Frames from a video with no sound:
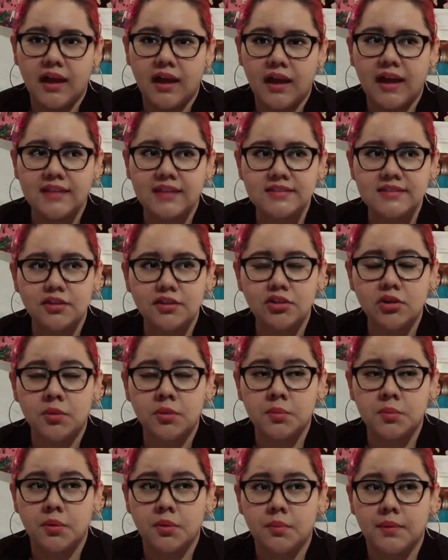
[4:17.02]
ha sido
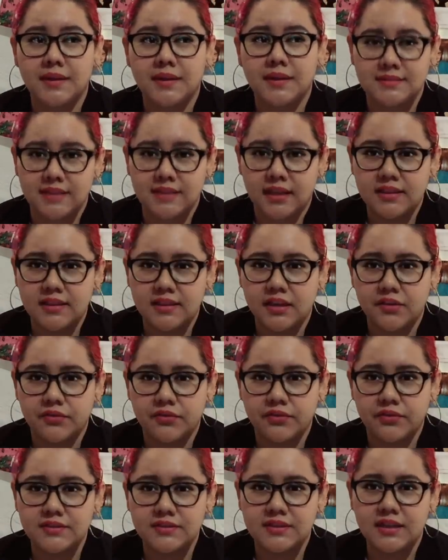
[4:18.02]
como bastante
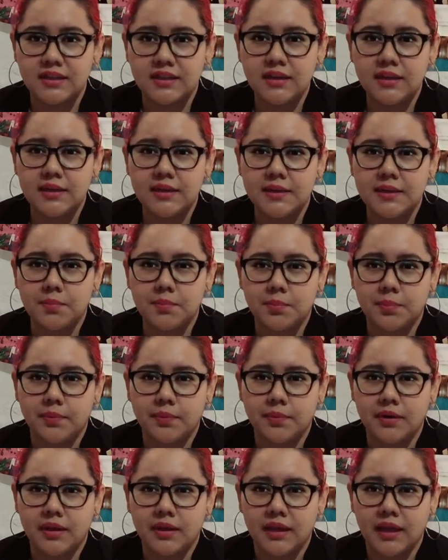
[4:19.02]
difícil
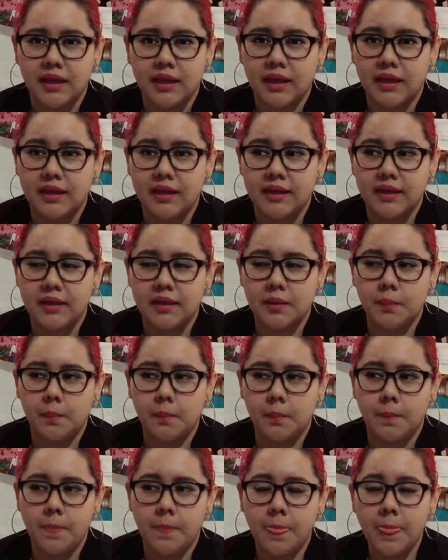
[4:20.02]
porque
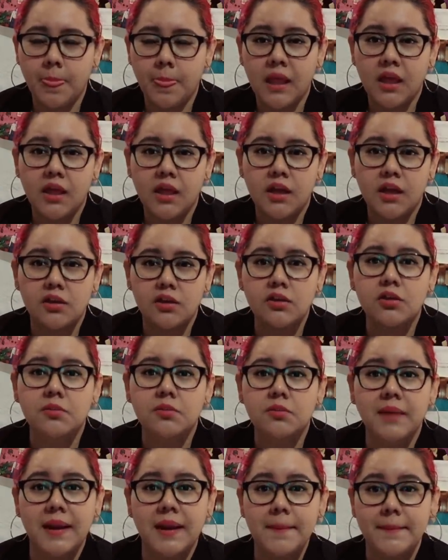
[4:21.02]

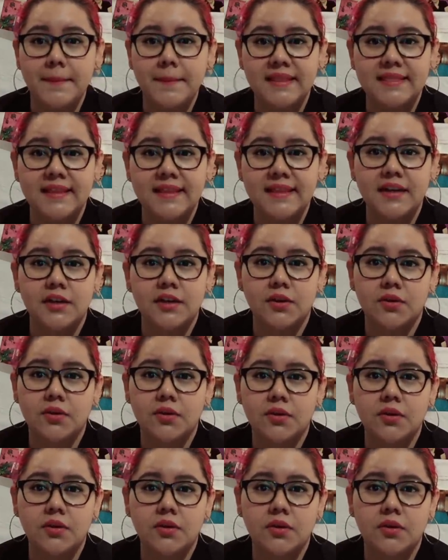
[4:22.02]
Normalmente
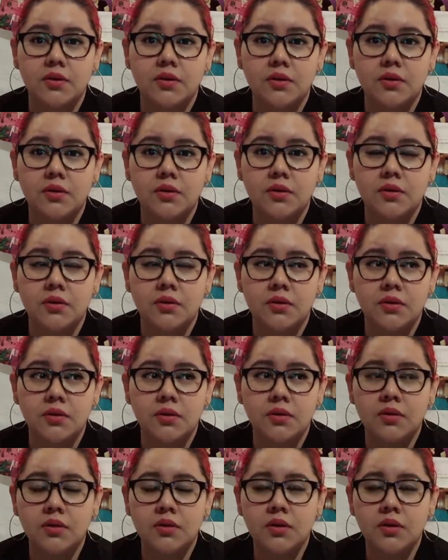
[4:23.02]
no,
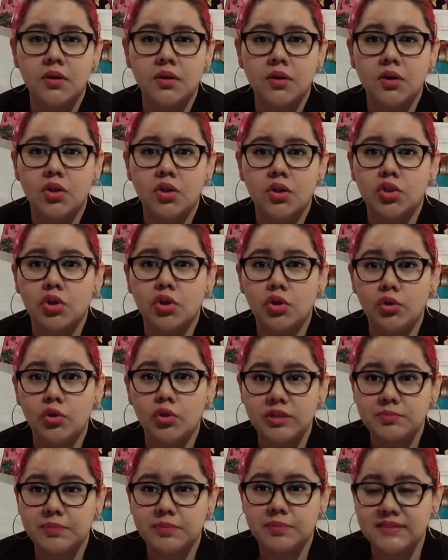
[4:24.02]
no lo he
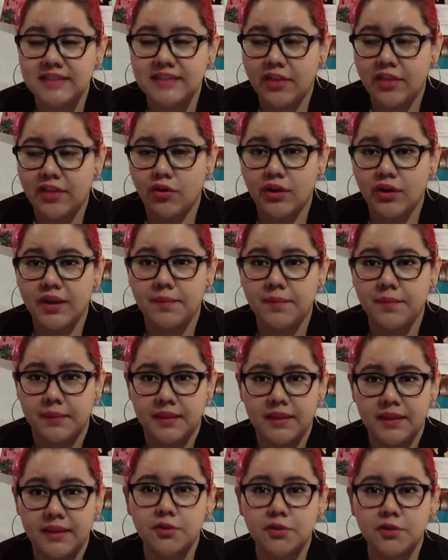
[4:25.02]
expresado en
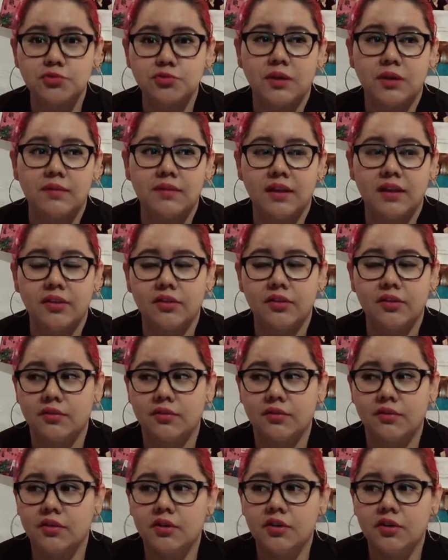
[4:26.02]
videos, no he hablado